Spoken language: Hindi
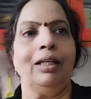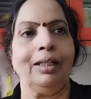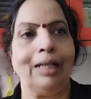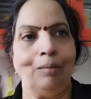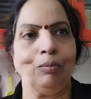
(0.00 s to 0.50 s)

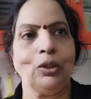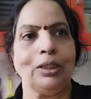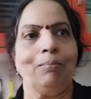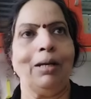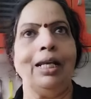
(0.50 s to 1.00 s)
काम को
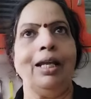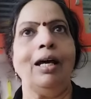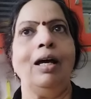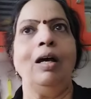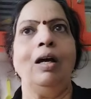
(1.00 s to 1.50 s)
संभाला
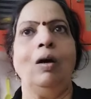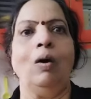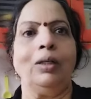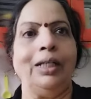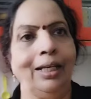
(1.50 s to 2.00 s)

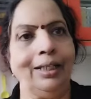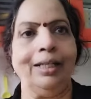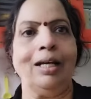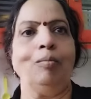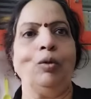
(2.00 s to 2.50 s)
और घर
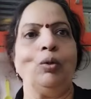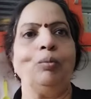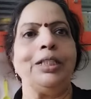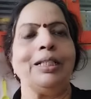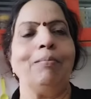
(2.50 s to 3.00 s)
के कामों को
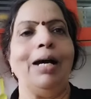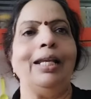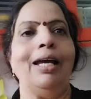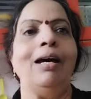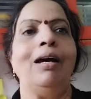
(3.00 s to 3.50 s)
भी
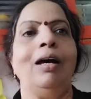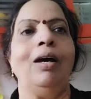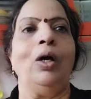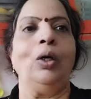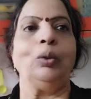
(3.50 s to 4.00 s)
संभाला
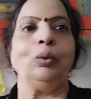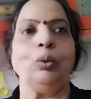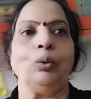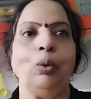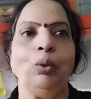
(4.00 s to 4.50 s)
तो
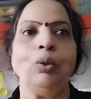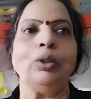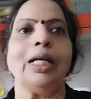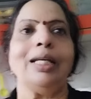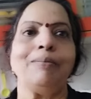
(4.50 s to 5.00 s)
दोनों
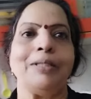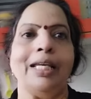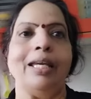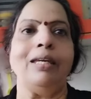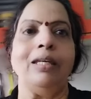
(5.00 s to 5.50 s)
तरफ
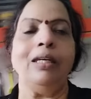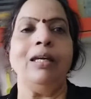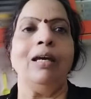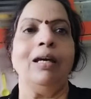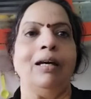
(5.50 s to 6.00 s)
से ही
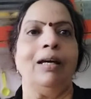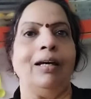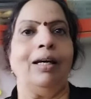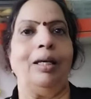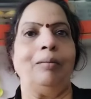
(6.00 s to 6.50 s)

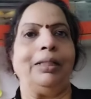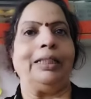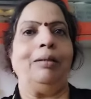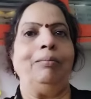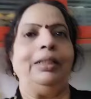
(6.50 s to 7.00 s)
आ,
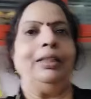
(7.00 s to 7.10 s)
मतलब